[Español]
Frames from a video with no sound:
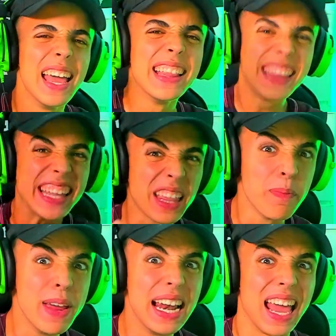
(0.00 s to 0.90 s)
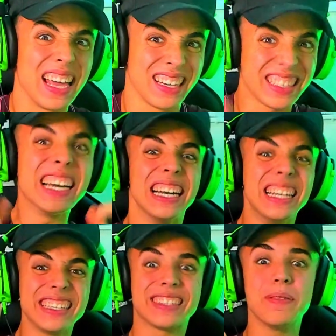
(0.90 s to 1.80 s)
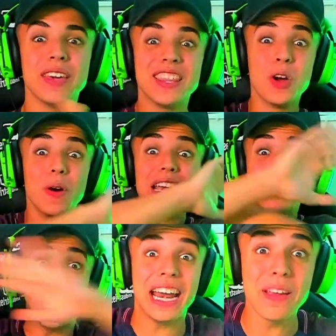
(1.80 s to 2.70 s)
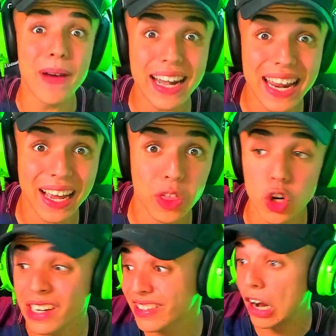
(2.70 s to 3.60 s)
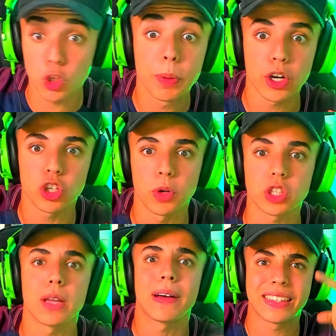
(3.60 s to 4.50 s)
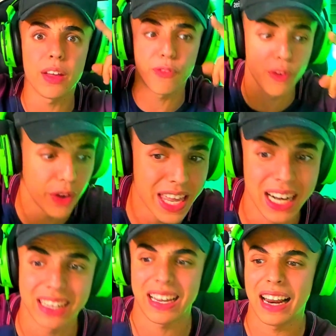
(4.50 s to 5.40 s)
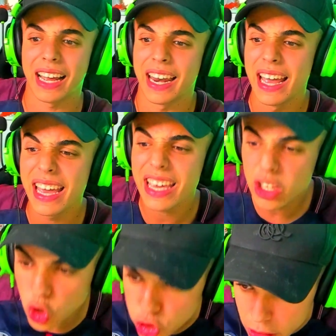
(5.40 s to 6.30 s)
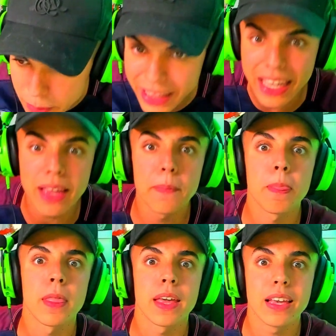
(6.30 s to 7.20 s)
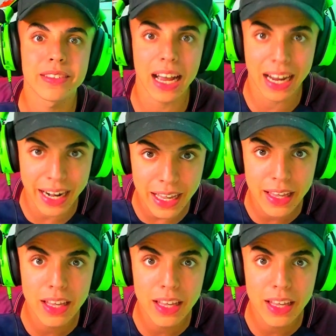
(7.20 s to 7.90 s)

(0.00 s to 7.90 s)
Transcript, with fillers: 10.000 likes en este vídeo y haré más reacciones a los próximos temas de Free Fire que salgan. Y suscríbete y sacaré